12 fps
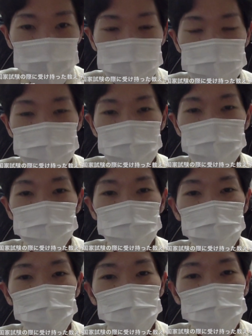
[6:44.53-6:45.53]
全員受
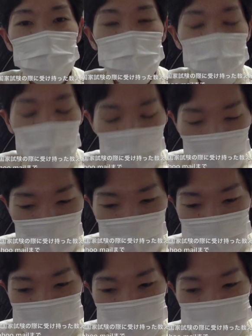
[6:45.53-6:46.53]
け持った人間は
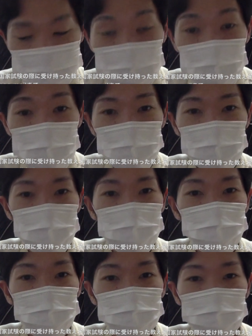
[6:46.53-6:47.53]
責任
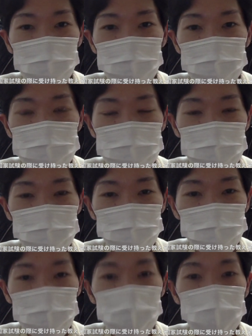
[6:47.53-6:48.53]
持って全員
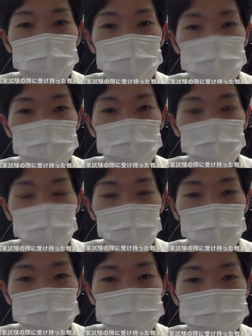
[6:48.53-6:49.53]
受からすっていうのが
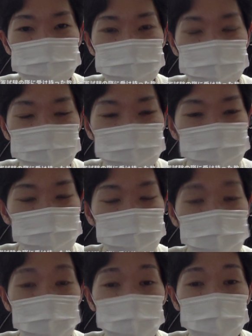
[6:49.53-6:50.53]

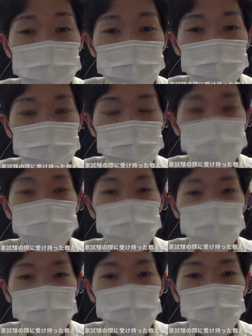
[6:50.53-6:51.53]
あ自分
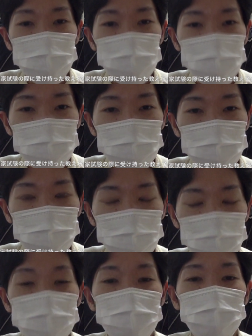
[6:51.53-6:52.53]
の
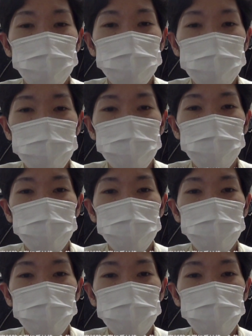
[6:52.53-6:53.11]
モットーなんで